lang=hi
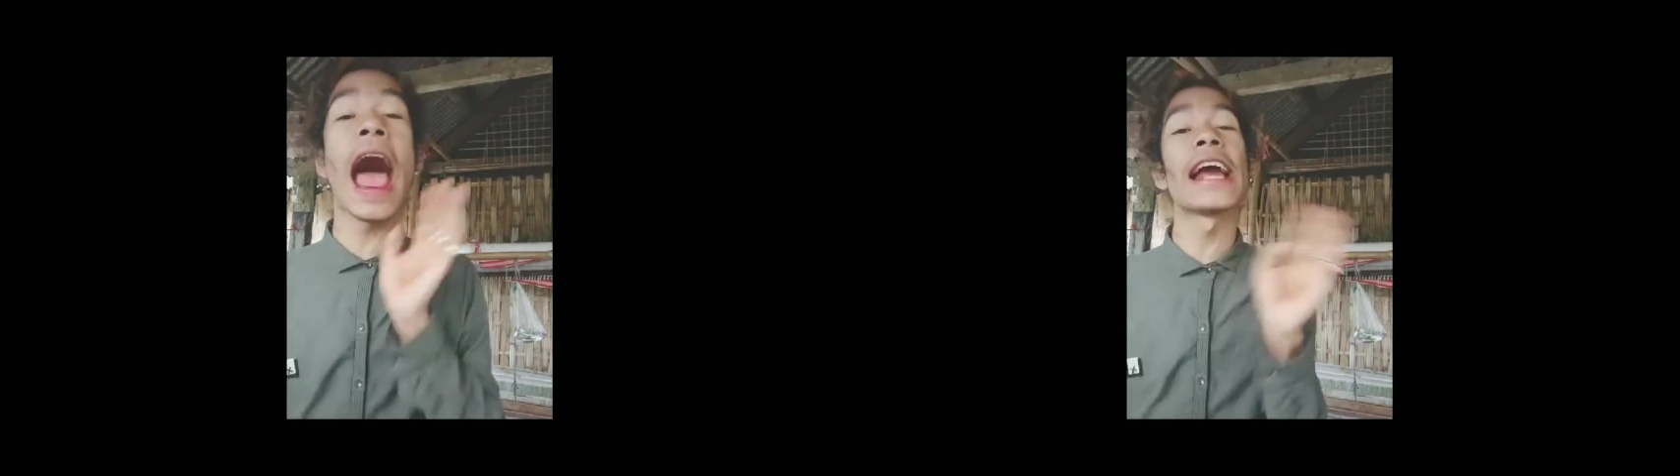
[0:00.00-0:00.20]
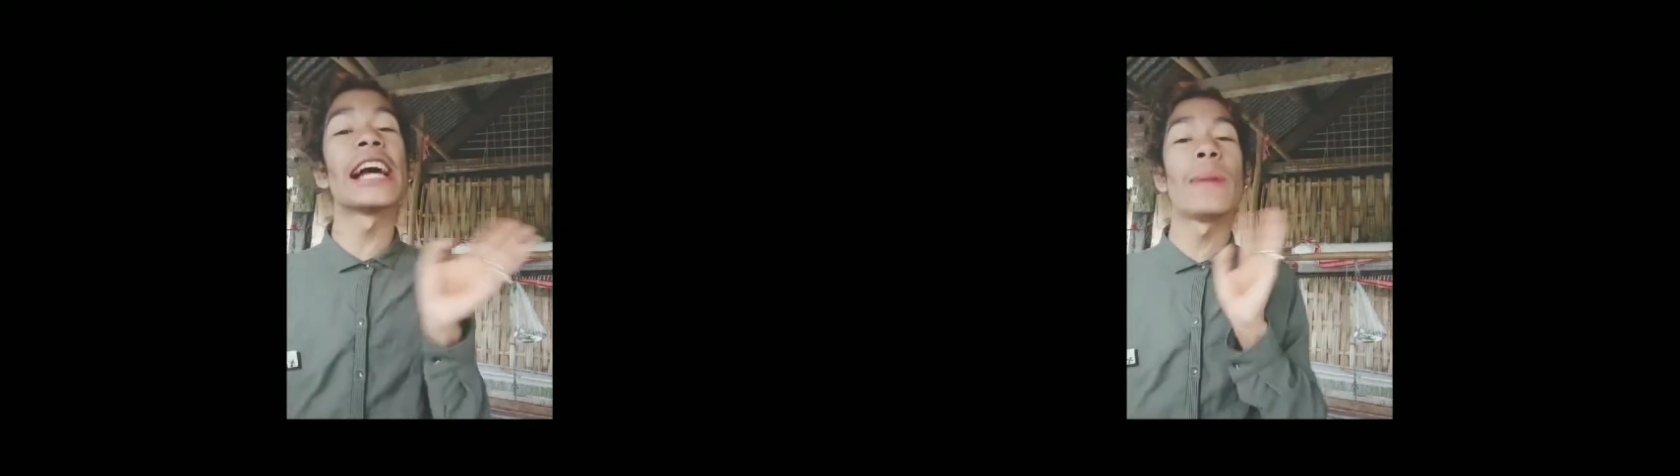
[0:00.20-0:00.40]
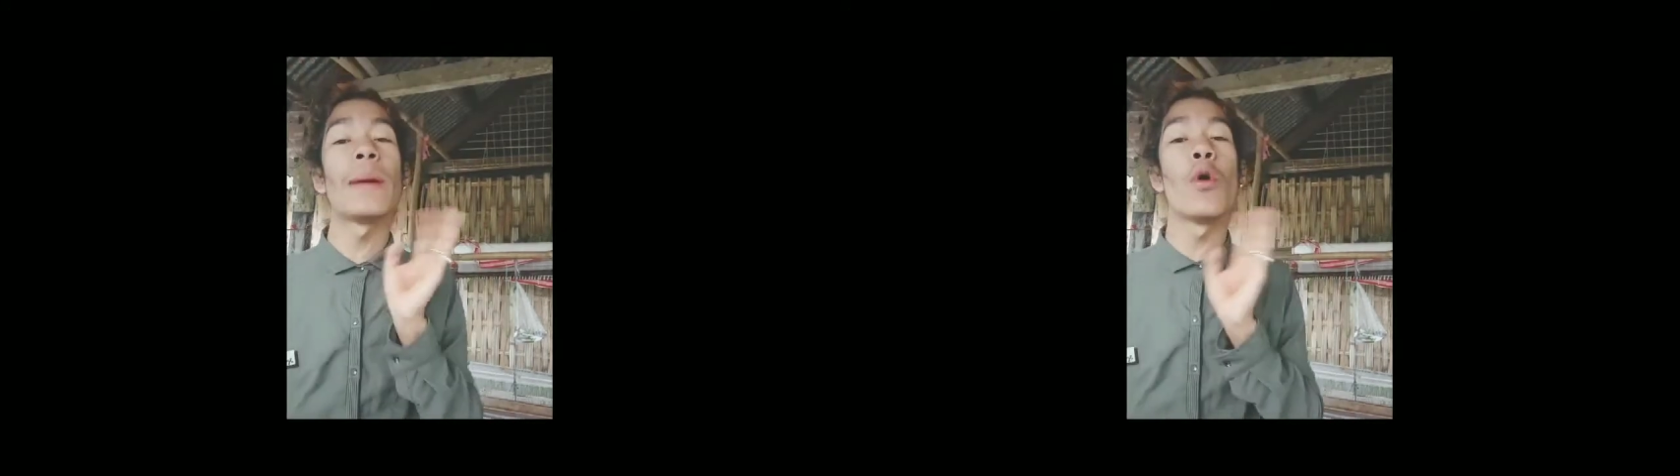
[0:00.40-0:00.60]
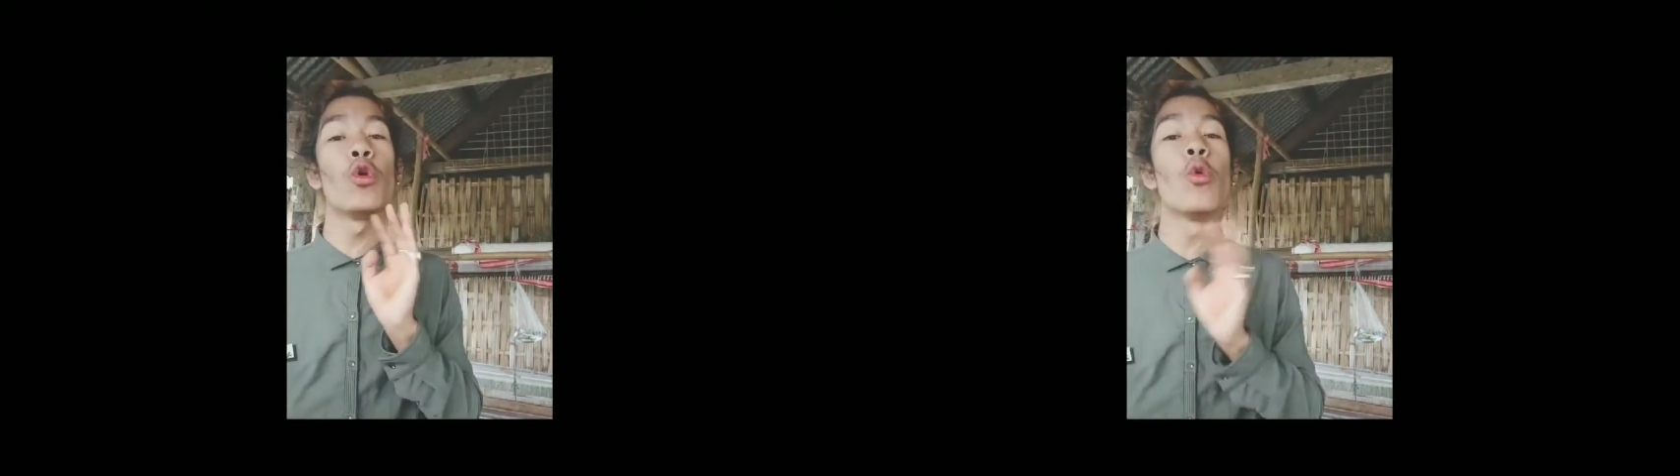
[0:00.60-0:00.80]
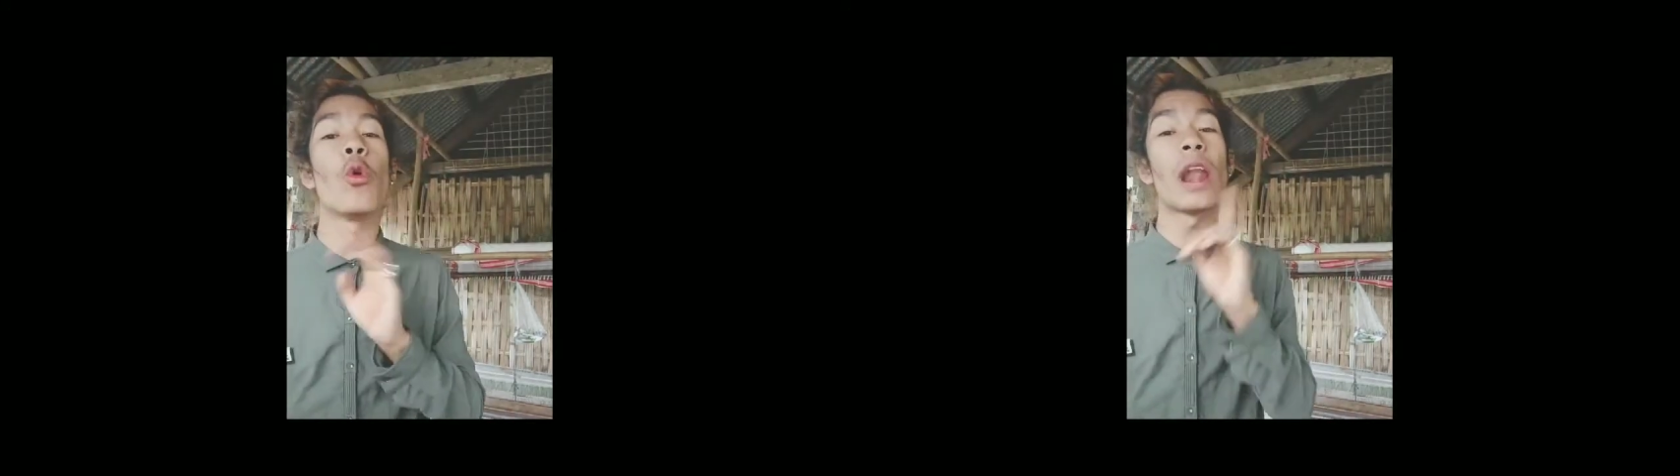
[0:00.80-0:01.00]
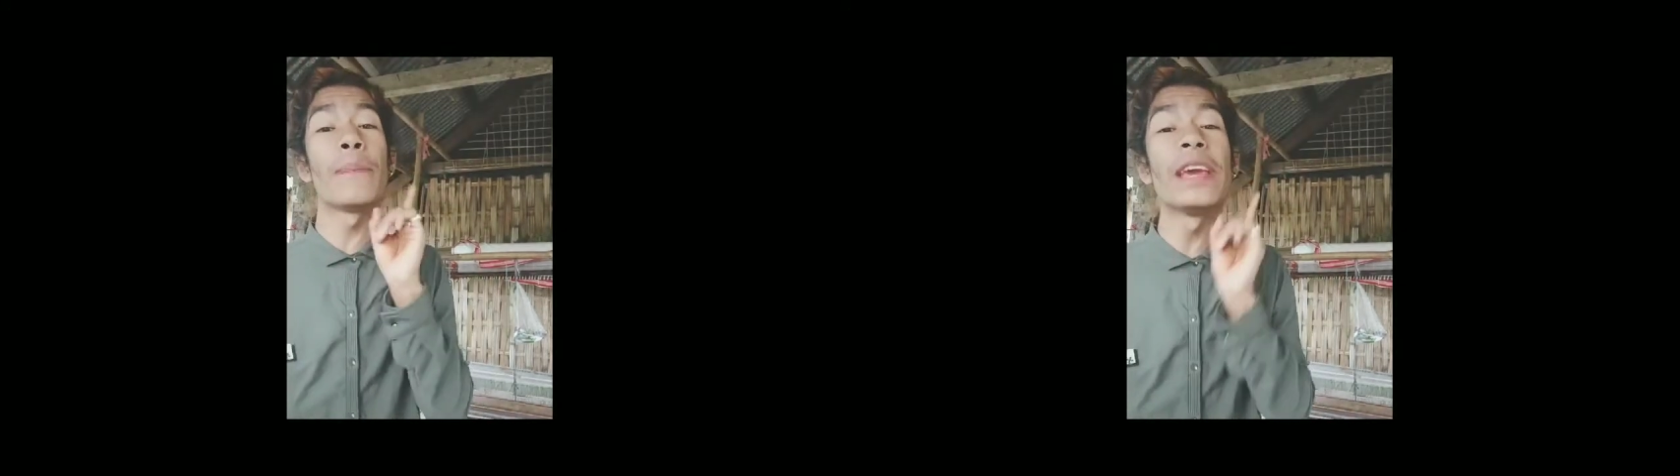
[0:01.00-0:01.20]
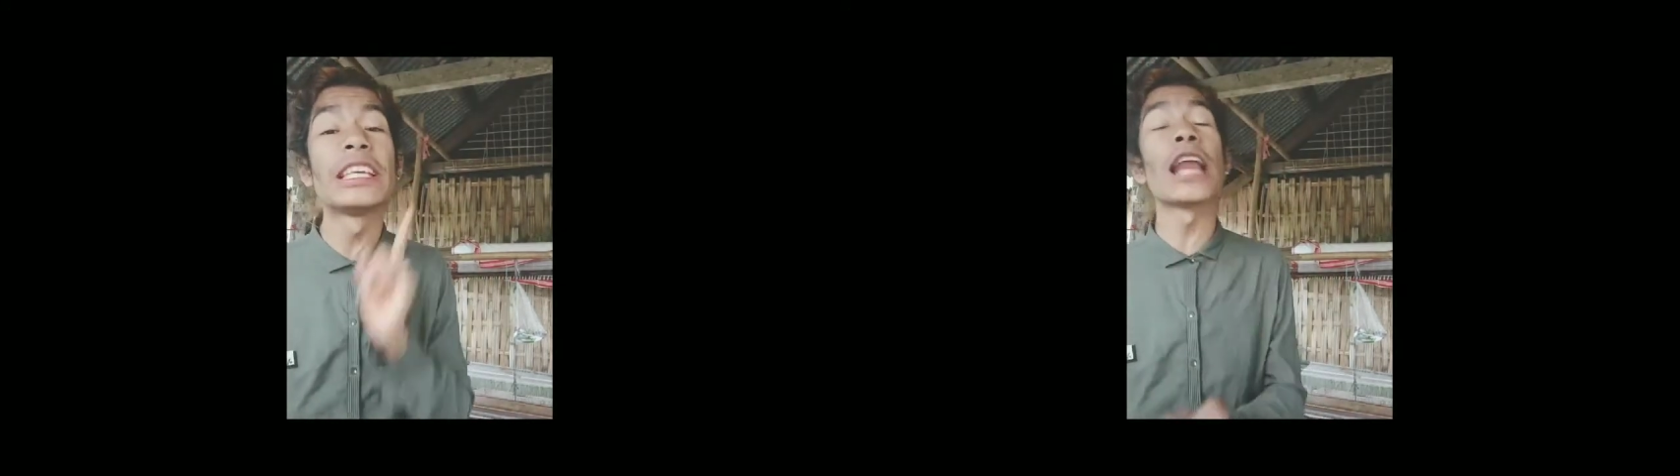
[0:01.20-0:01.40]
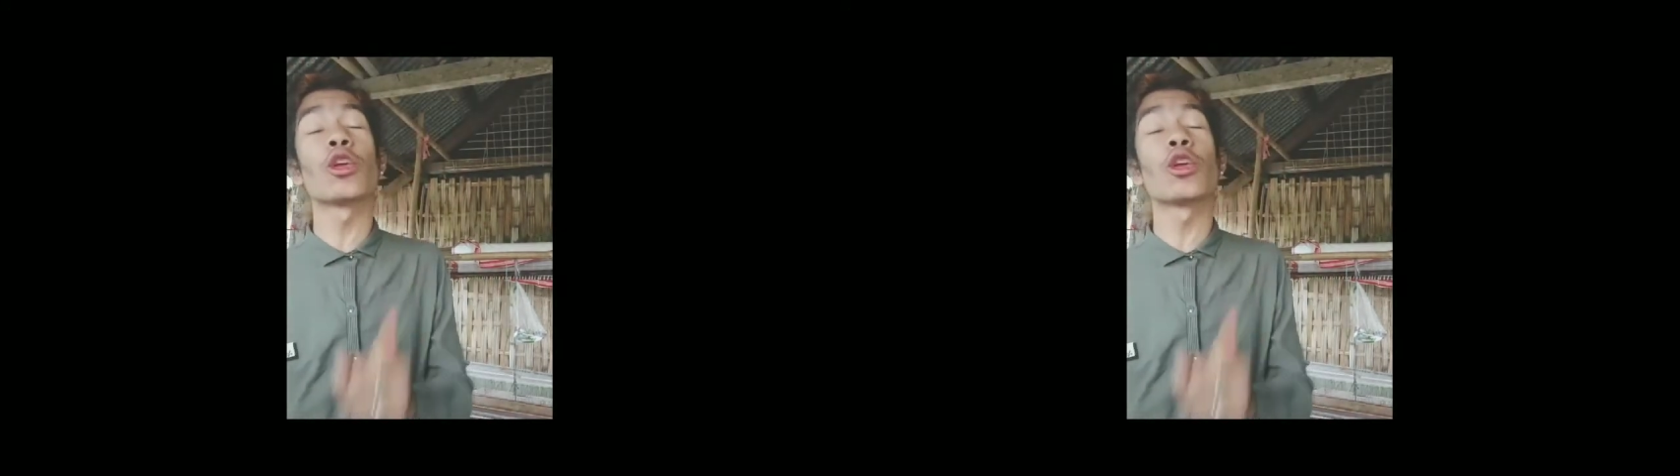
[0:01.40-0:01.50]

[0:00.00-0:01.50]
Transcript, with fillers: हाई गाइस मैं मोनू वो वाला पिक्चर